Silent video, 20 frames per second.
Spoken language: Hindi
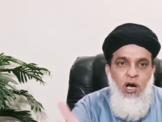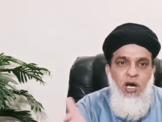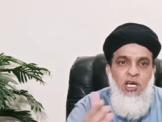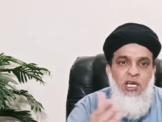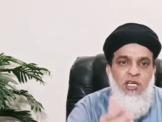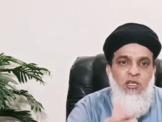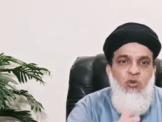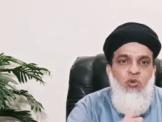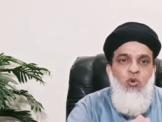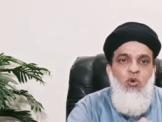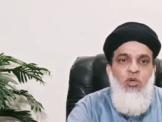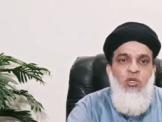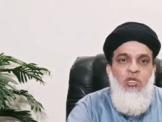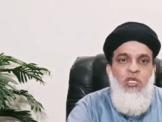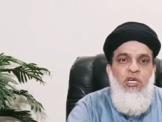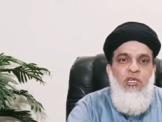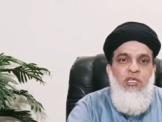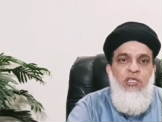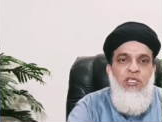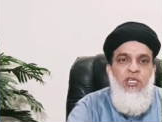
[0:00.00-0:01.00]
अगले तोहर
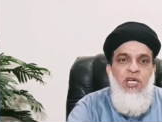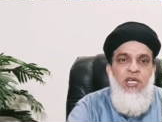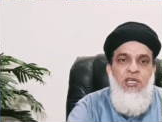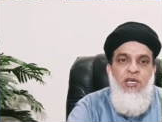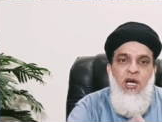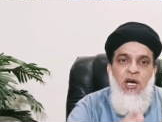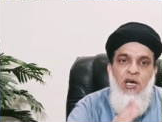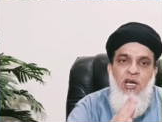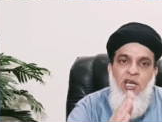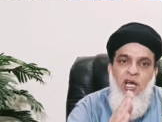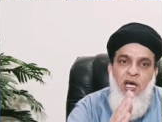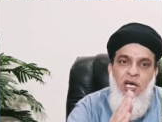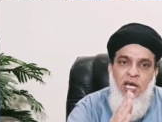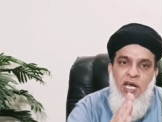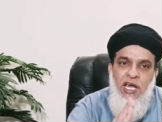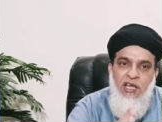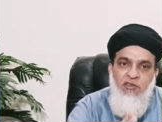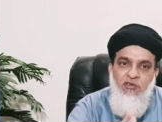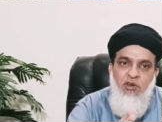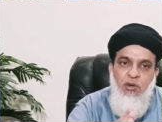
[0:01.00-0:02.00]
तक यानी अगला
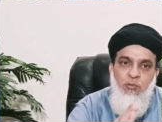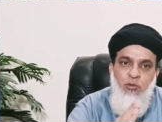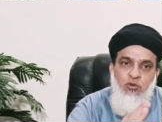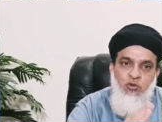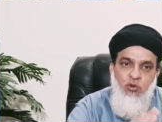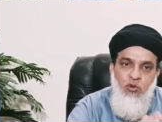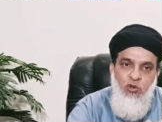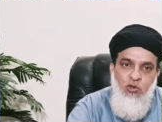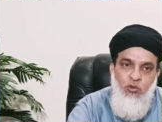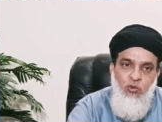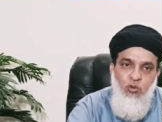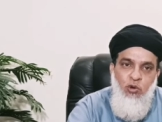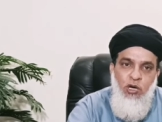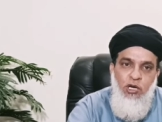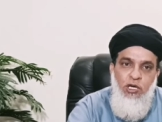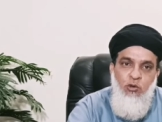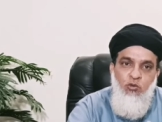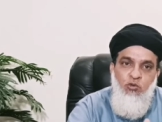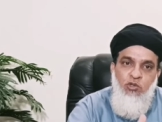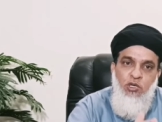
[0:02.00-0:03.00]
हैज जब उस औरत को
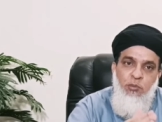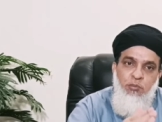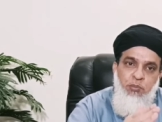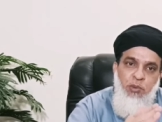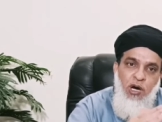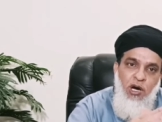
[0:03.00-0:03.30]
आए उसके